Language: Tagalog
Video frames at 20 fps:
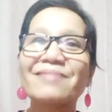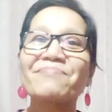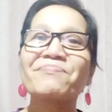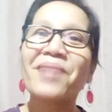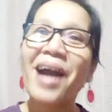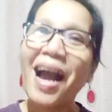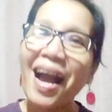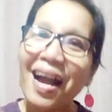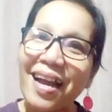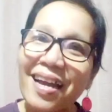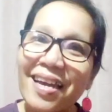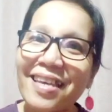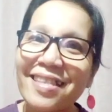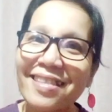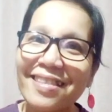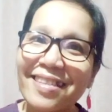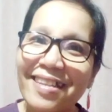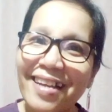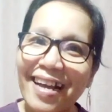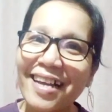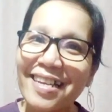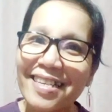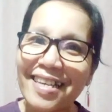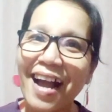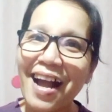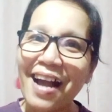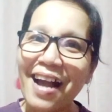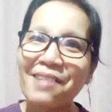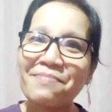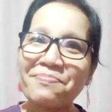Bakit
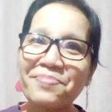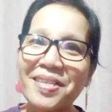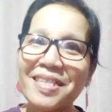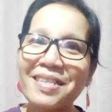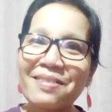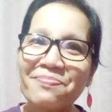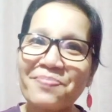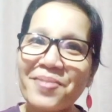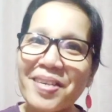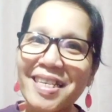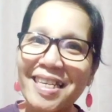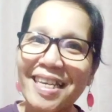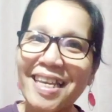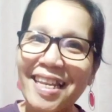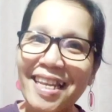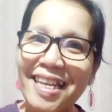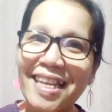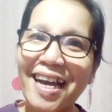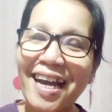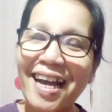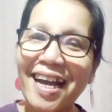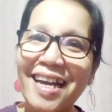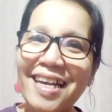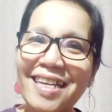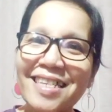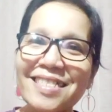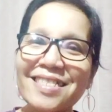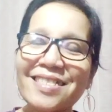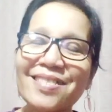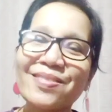kaya
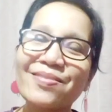pinipigilan?